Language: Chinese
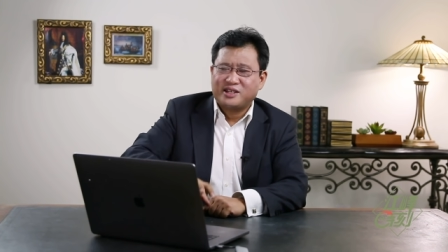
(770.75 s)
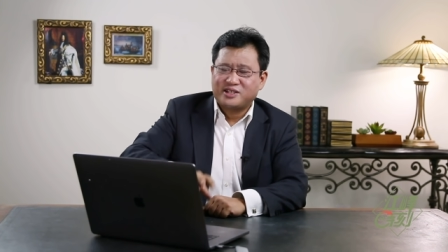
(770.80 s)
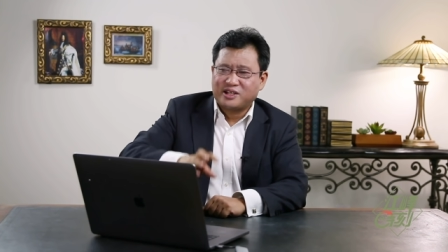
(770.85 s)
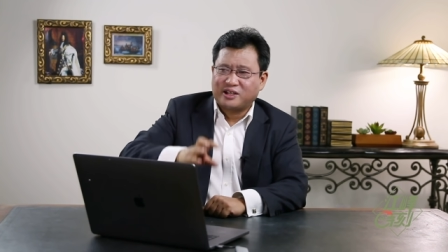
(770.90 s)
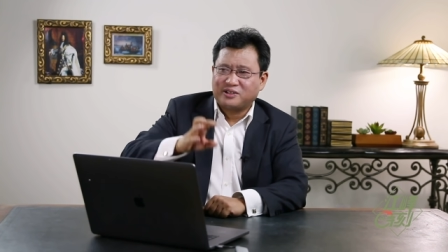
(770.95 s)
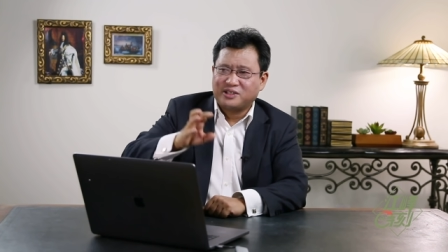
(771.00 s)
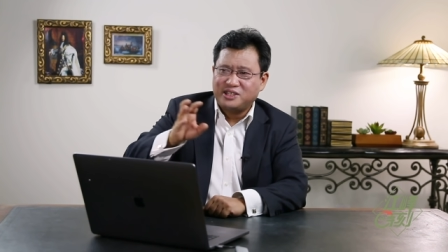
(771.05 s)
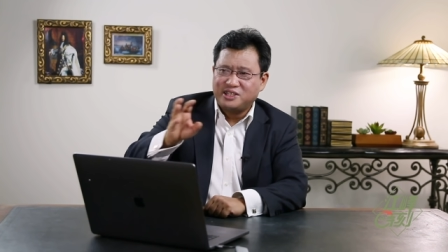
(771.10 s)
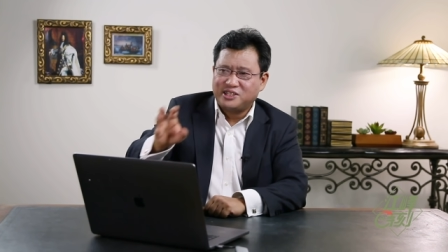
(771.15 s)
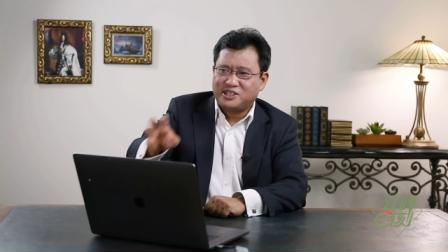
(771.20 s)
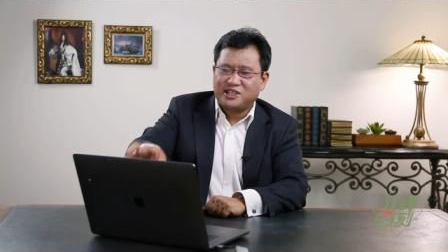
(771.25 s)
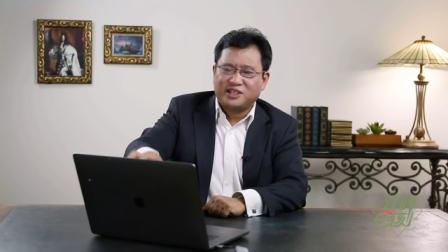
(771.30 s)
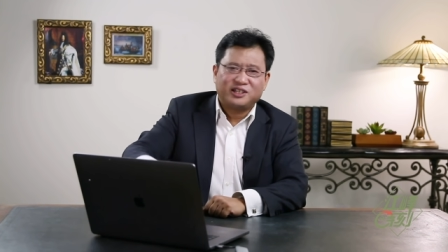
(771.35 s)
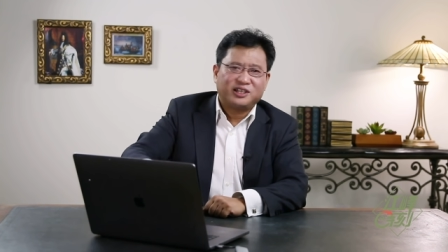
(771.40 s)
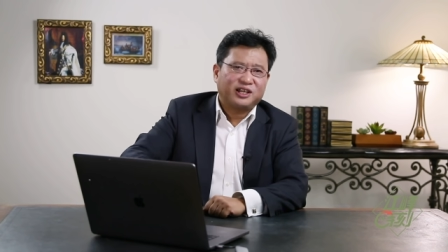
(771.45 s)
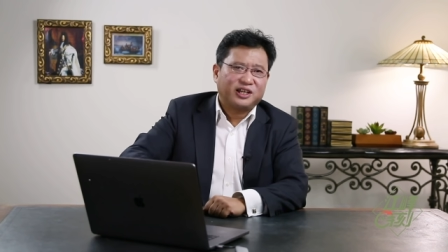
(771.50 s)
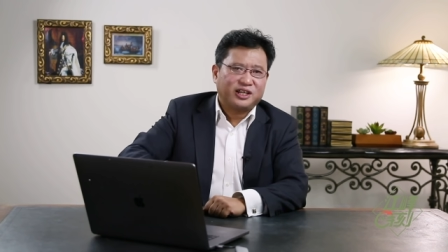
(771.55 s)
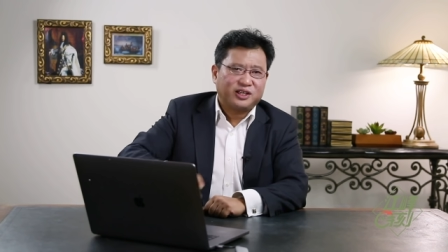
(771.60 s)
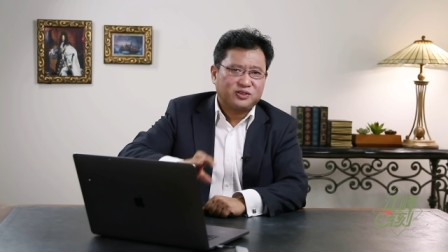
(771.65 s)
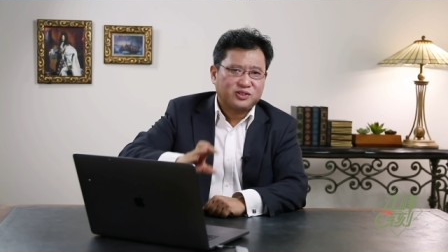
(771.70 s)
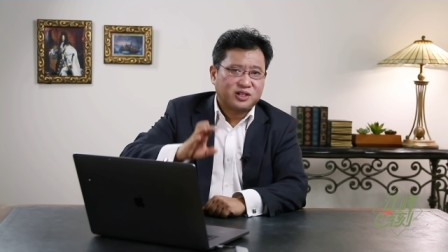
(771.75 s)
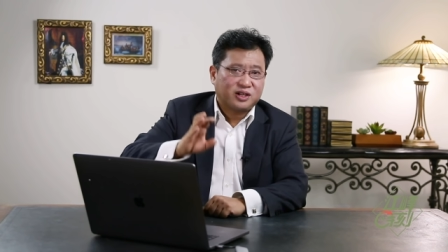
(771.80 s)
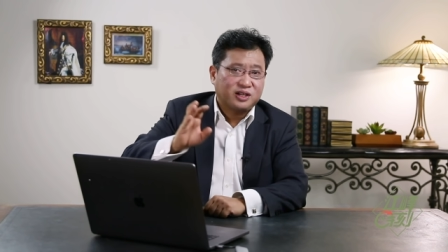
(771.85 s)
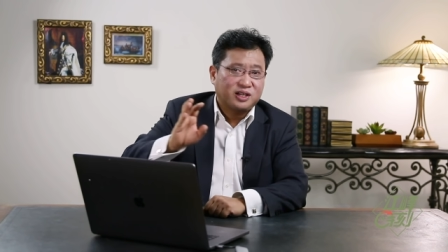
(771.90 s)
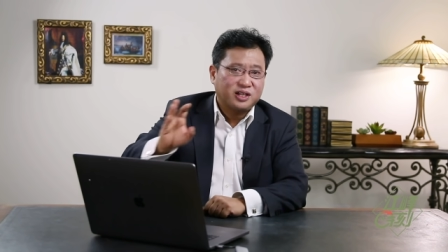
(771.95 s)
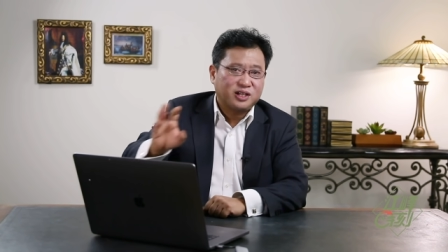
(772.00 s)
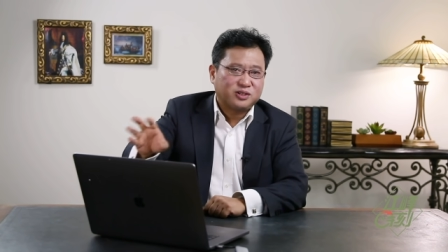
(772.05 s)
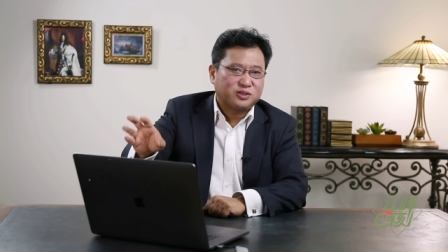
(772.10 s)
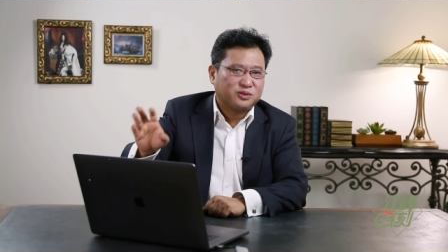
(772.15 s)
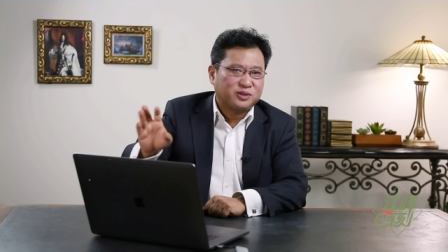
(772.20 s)
找疫情的理由，找
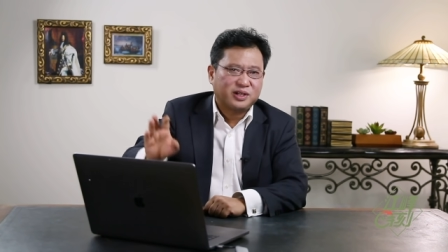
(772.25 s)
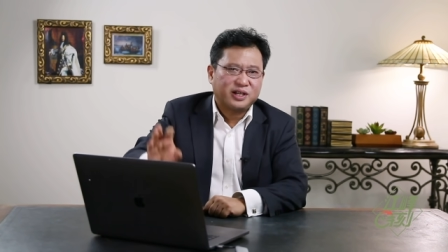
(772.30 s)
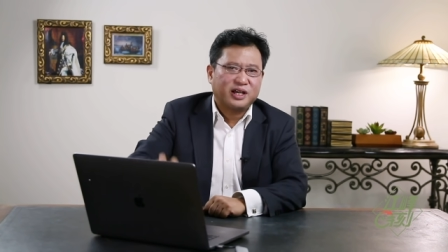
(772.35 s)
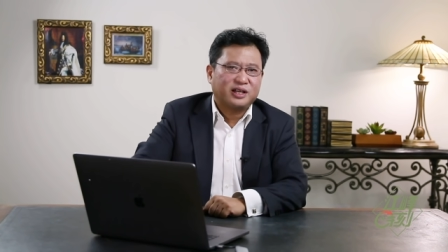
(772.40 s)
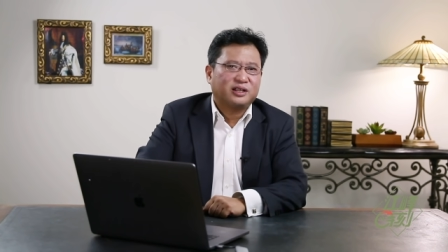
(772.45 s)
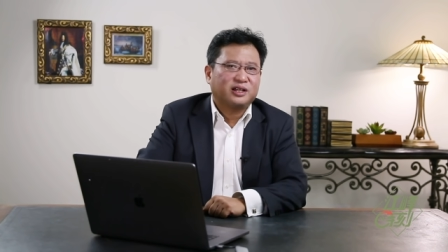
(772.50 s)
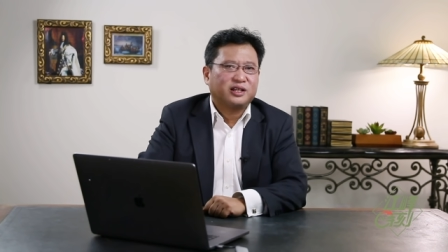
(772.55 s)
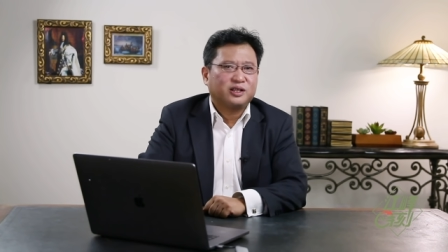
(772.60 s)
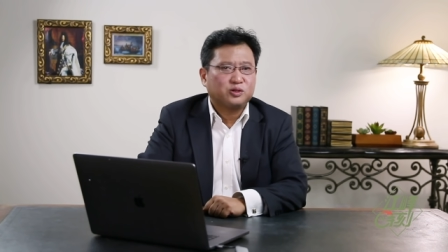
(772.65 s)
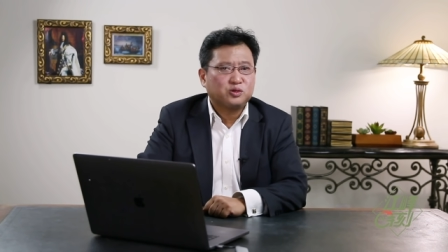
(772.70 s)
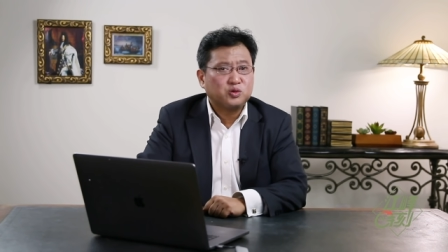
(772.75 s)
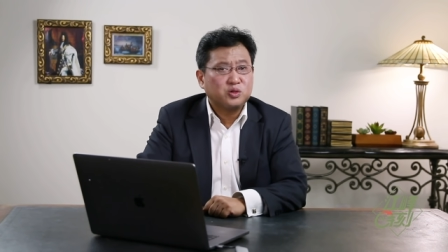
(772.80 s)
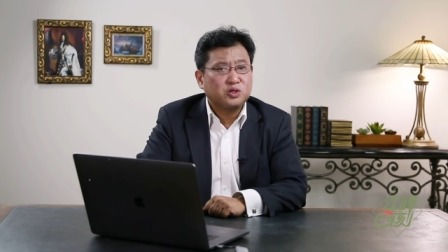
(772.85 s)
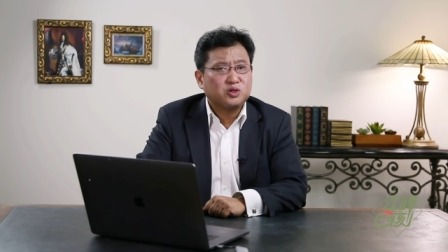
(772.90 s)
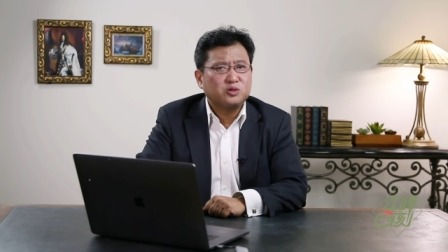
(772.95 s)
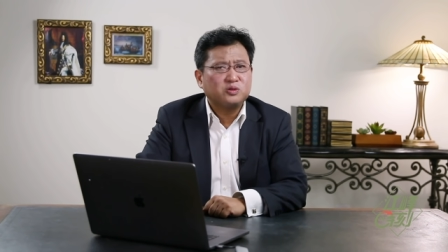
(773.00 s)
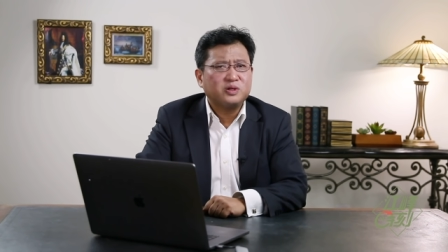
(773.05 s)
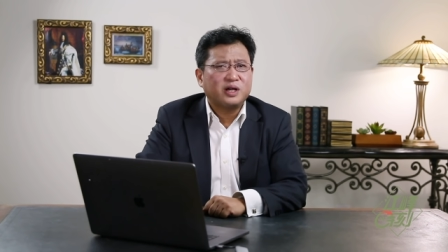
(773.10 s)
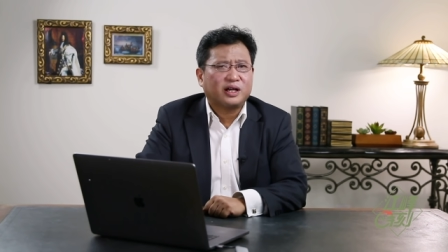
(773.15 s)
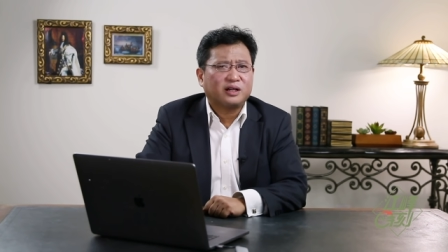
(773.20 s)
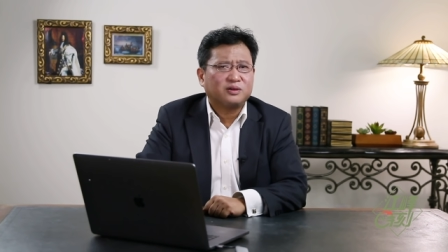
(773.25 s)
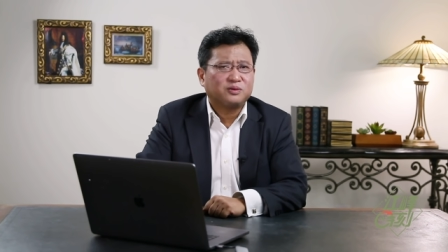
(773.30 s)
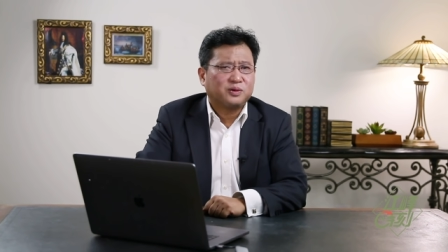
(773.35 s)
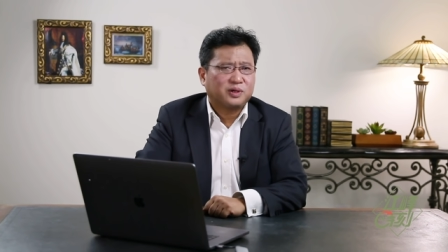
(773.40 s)
各种各样的理由，最终啊，